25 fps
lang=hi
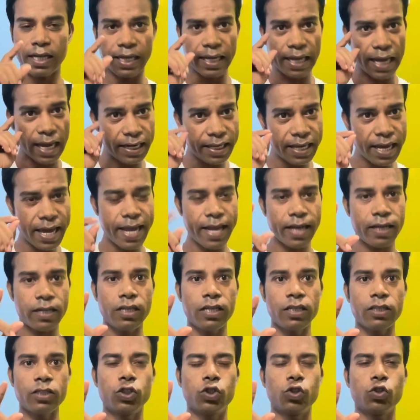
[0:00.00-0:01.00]
के लिए
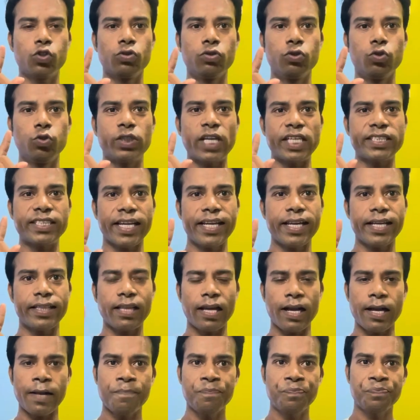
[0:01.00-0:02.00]
एक जूता चाहिए
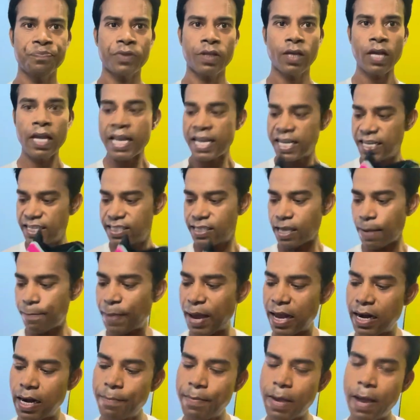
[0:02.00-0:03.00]
था इससे
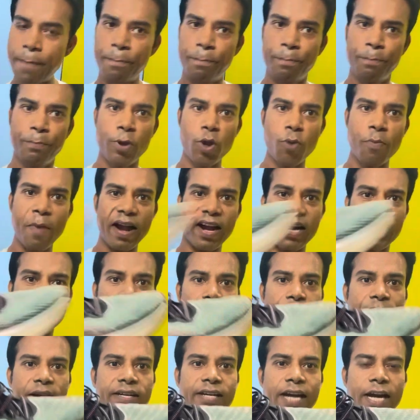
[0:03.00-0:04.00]
पहले मैं प्यूमा का
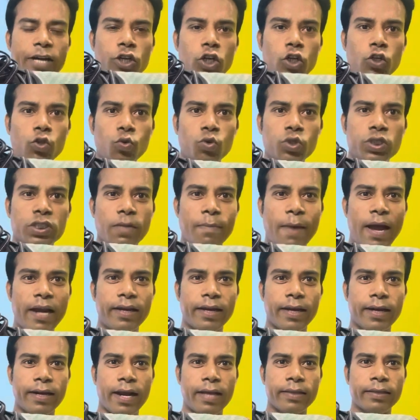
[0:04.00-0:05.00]
डेबिट नाइट्रो टू इस्तेमाल
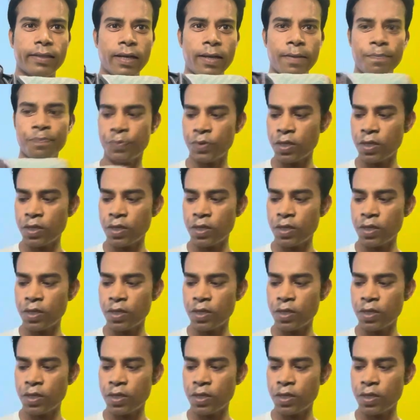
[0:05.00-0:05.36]
कर रहा था